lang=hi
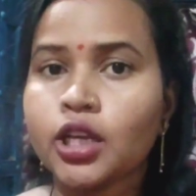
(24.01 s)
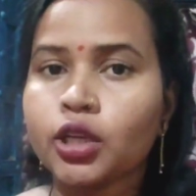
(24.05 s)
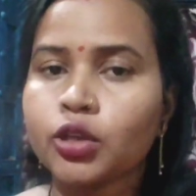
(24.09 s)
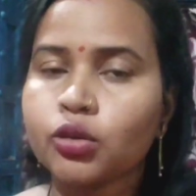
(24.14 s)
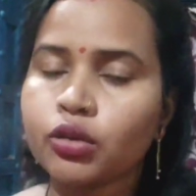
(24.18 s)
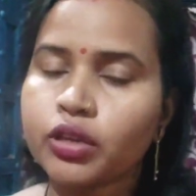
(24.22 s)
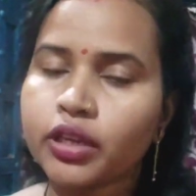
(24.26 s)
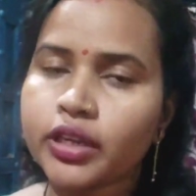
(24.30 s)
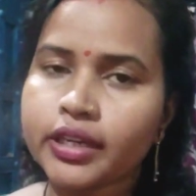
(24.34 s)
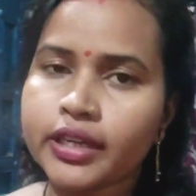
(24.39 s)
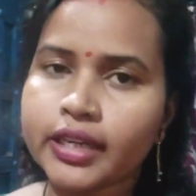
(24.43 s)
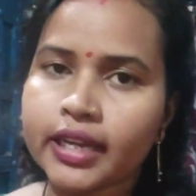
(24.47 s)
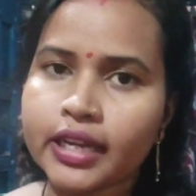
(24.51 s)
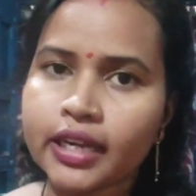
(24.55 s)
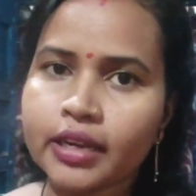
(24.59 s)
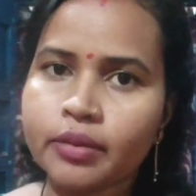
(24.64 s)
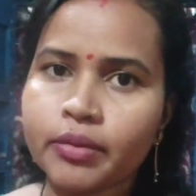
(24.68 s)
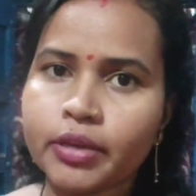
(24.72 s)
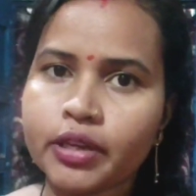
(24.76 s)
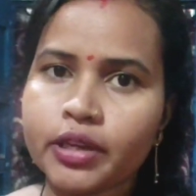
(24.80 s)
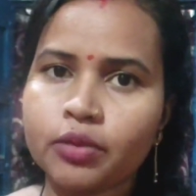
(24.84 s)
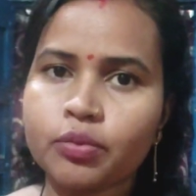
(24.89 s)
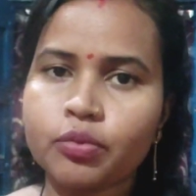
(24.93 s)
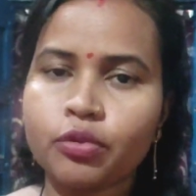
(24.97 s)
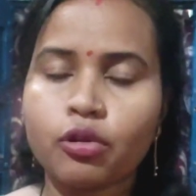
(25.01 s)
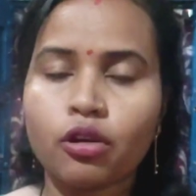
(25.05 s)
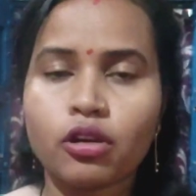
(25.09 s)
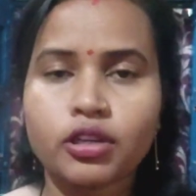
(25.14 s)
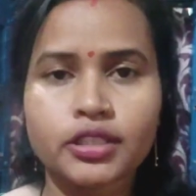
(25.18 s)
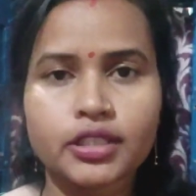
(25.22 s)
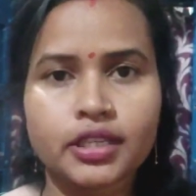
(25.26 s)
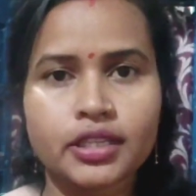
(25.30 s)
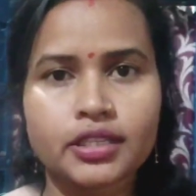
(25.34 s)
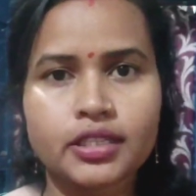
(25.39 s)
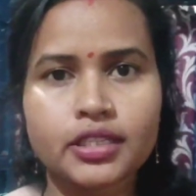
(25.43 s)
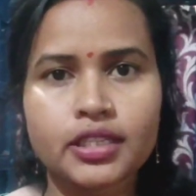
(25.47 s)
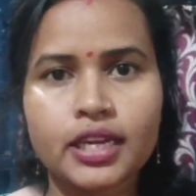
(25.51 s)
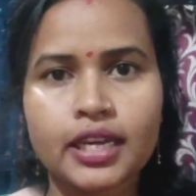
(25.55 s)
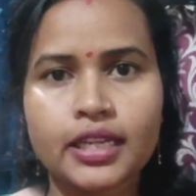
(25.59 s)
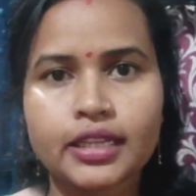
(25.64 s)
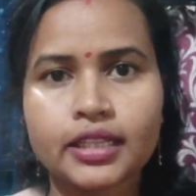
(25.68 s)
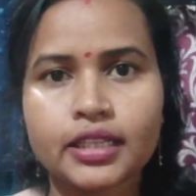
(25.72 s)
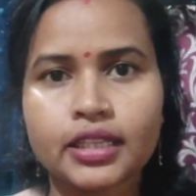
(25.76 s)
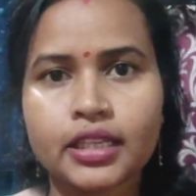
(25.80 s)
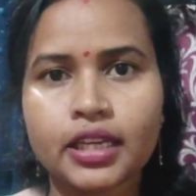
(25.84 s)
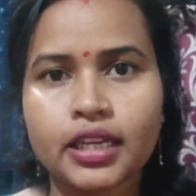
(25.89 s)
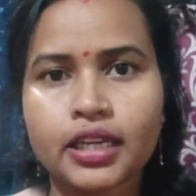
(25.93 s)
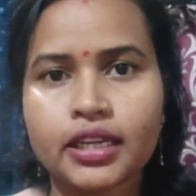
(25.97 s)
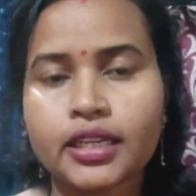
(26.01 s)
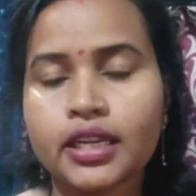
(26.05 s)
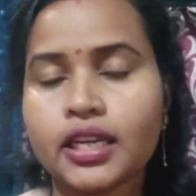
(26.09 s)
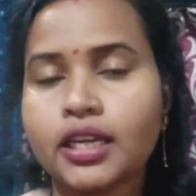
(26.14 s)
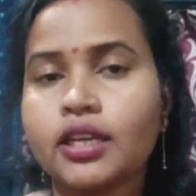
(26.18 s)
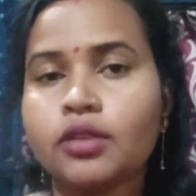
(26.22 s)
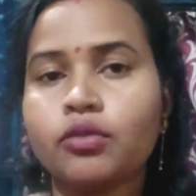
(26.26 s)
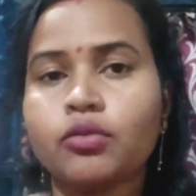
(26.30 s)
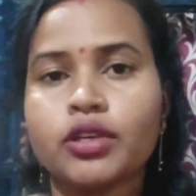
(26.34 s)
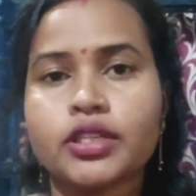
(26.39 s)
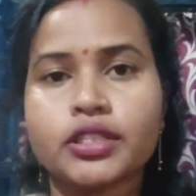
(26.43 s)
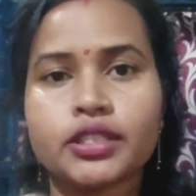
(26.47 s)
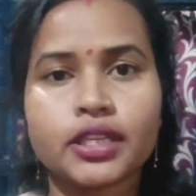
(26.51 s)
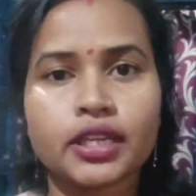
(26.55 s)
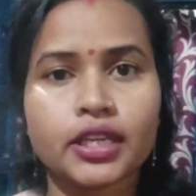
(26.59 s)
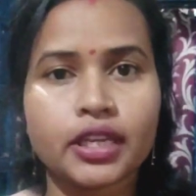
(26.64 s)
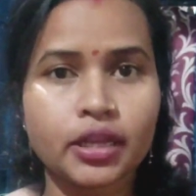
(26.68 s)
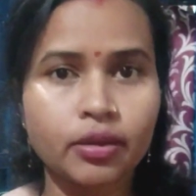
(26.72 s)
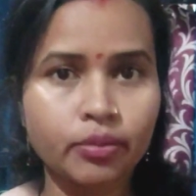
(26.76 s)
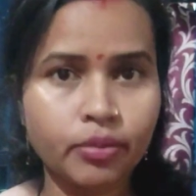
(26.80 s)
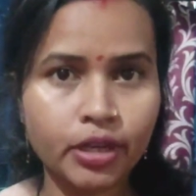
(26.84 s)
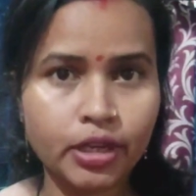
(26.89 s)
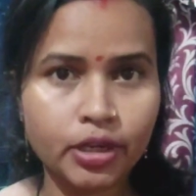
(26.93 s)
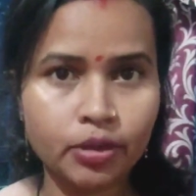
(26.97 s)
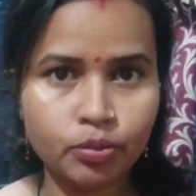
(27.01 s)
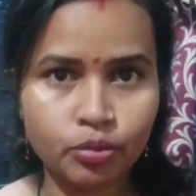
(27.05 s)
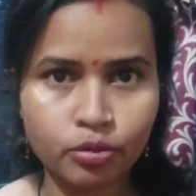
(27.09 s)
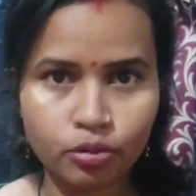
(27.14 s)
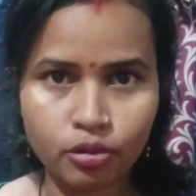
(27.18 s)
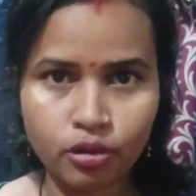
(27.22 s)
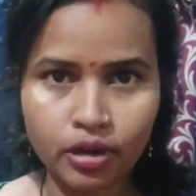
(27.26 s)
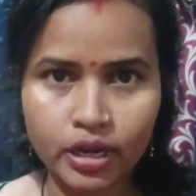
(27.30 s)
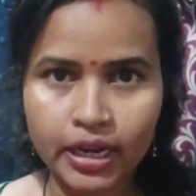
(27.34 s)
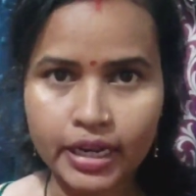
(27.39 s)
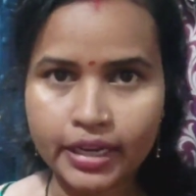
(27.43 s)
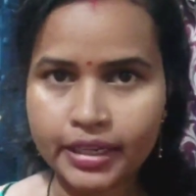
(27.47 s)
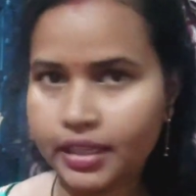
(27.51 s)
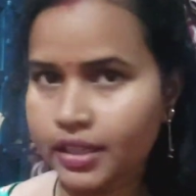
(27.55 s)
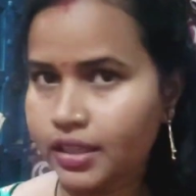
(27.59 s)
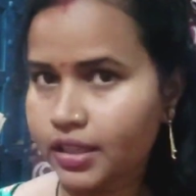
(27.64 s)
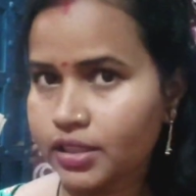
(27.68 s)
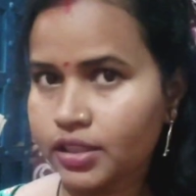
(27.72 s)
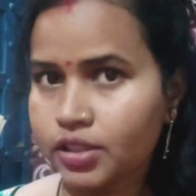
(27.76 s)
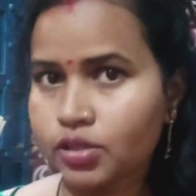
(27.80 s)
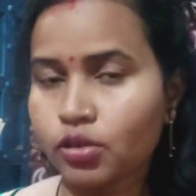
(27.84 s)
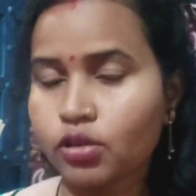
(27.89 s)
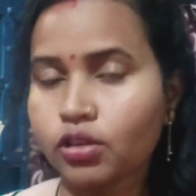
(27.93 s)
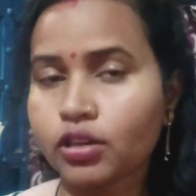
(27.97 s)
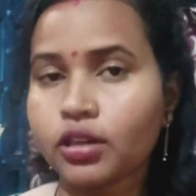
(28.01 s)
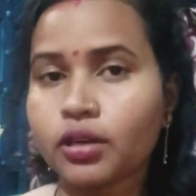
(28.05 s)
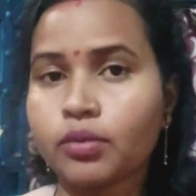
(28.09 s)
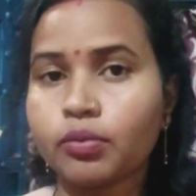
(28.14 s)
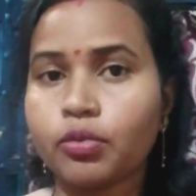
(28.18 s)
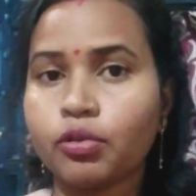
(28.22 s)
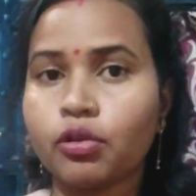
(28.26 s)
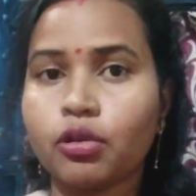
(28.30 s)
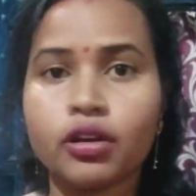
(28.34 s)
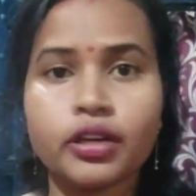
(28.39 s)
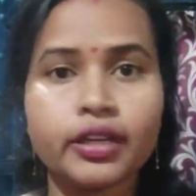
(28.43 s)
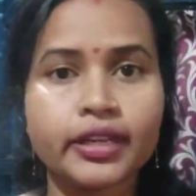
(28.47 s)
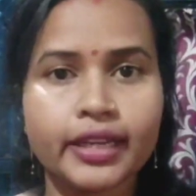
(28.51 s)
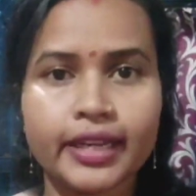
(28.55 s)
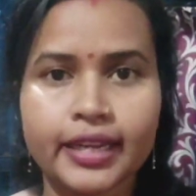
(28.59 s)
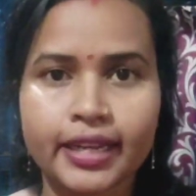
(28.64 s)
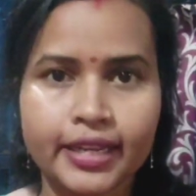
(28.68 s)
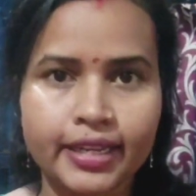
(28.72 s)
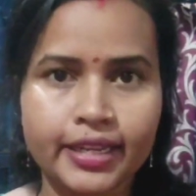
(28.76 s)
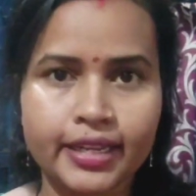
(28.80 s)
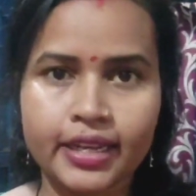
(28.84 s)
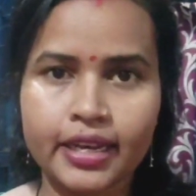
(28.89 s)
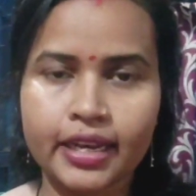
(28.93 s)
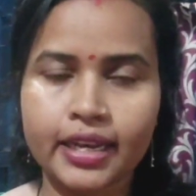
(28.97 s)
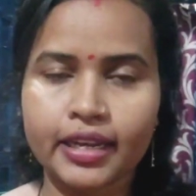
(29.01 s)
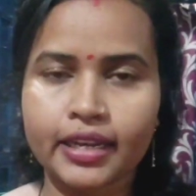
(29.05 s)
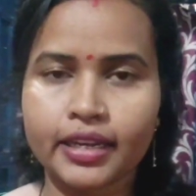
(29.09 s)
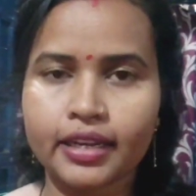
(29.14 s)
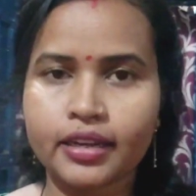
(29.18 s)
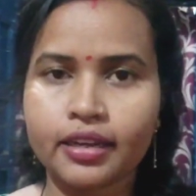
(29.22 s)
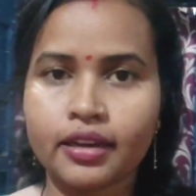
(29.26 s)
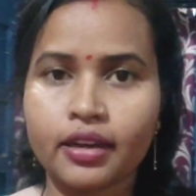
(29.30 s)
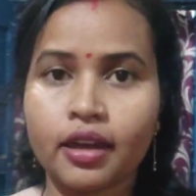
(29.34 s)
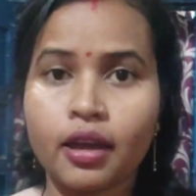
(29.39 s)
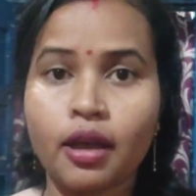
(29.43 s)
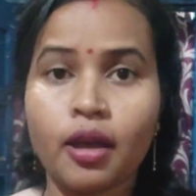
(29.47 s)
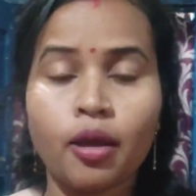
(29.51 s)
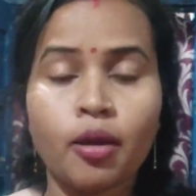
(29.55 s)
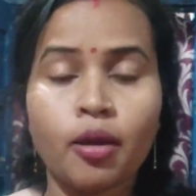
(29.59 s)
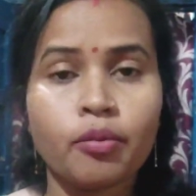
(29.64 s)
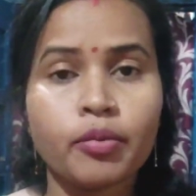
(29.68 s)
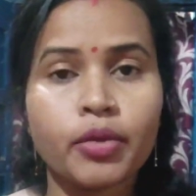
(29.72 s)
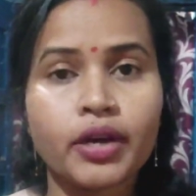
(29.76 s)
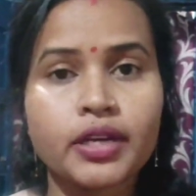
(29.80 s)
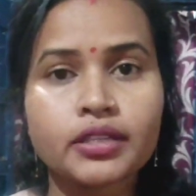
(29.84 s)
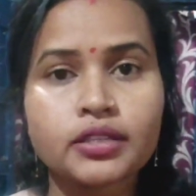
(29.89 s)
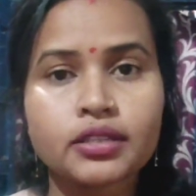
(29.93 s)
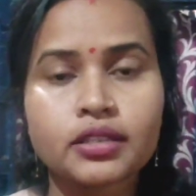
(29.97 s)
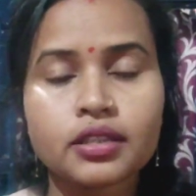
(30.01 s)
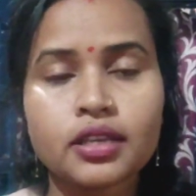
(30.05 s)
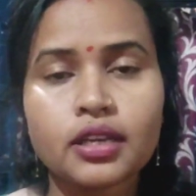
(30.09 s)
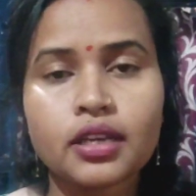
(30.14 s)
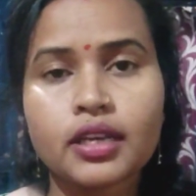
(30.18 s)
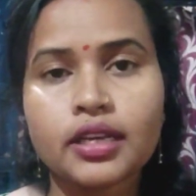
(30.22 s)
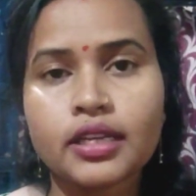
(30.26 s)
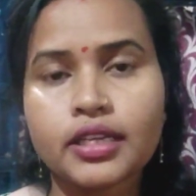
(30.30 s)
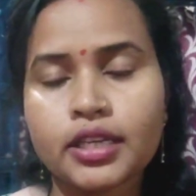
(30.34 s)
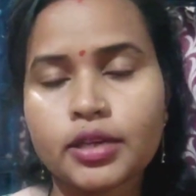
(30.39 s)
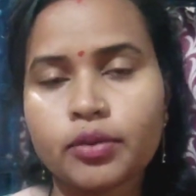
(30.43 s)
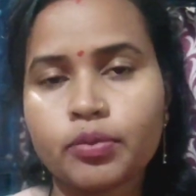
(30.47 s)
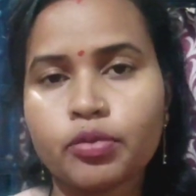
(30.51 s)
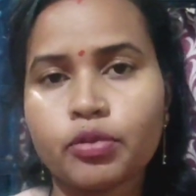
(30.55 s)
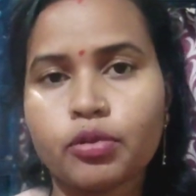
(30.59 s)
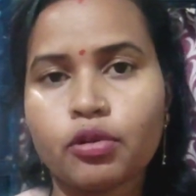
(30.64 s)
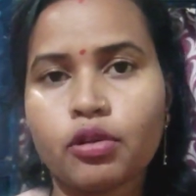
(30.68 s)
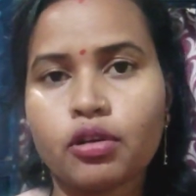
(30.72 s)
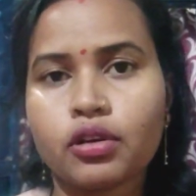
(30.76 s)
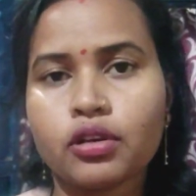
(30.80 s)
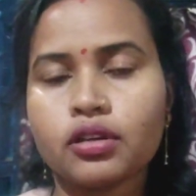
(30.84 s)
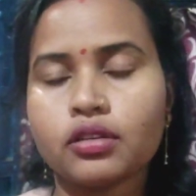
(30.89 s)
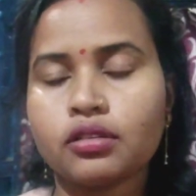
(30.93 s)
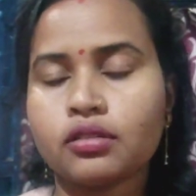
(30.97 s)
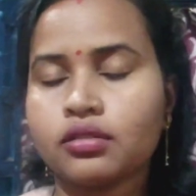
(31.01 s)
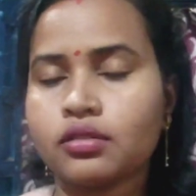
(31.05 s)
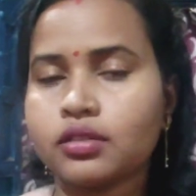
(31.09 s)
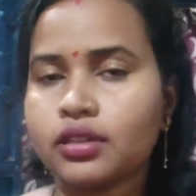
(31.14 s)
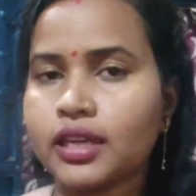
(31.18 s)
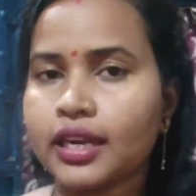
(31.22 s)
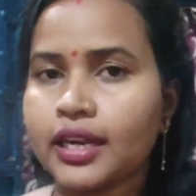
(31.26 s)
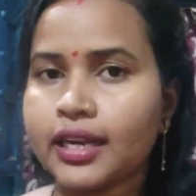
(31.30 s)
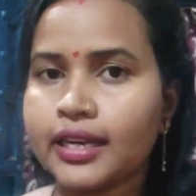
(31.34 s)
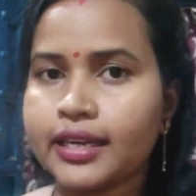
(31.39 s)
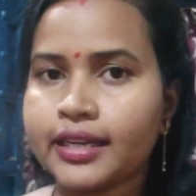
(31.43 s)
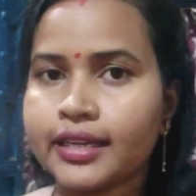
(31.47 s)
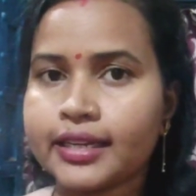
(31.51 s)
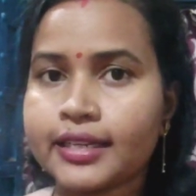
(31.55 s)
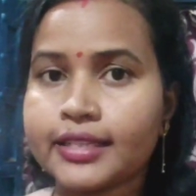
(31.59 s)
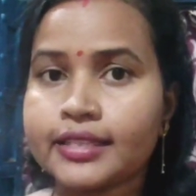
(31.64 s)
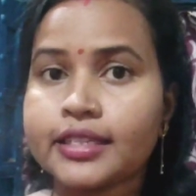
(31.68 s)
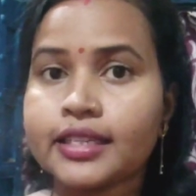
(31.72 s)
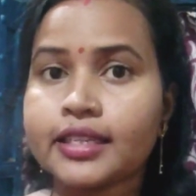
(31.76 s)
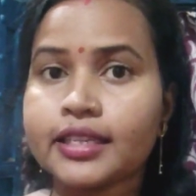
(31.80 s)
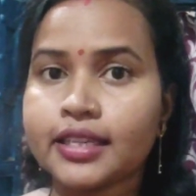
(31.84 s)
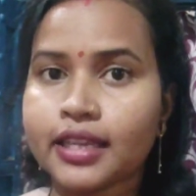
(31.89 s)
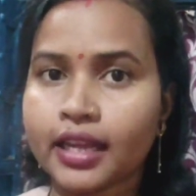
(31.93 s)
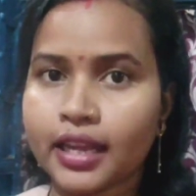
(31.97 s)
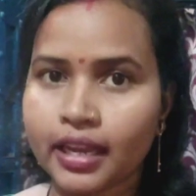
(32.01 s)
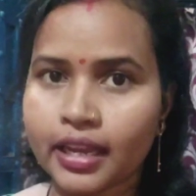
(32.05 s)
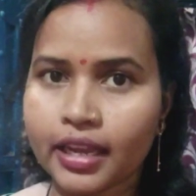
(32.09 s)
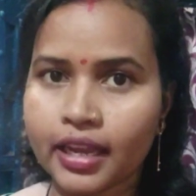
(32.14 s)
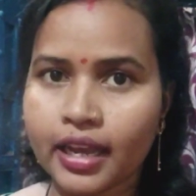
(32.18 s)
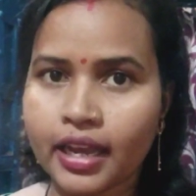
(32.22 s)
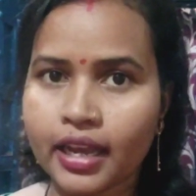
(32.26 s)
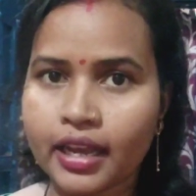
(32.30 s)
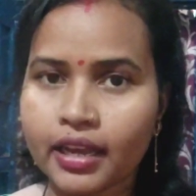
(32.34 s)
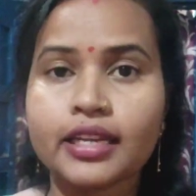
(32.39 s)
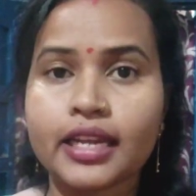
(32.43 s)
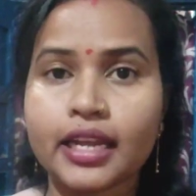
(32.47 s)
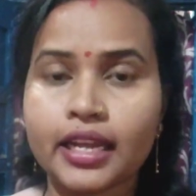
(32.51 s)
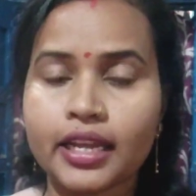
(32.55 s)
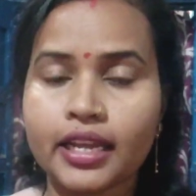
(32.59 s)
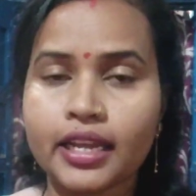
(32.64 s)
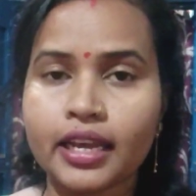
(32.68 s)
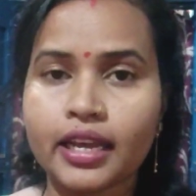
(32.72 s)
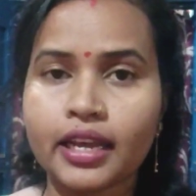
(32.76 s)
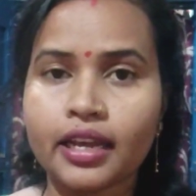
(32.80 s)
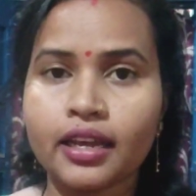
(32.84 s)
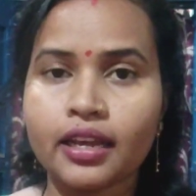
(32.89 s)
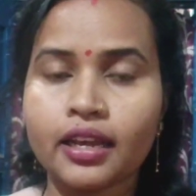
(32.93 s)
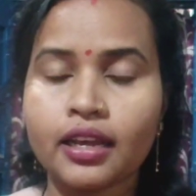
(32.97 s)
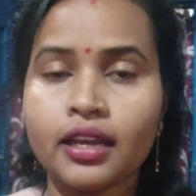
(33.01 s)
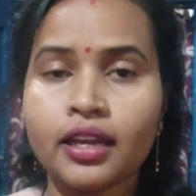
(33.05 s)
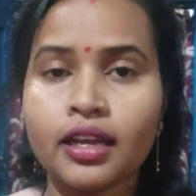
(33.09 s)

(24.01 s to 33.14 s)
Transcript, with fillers: क्योंकि डेली मेरी ब्लॉग जैसे आती है डेली वैसे ही मेरी ब्लॉग आएगी किसी और का ब्लॉग नहीं आएगा बस ये ब्लॉग डालने का रीजन यही है यही है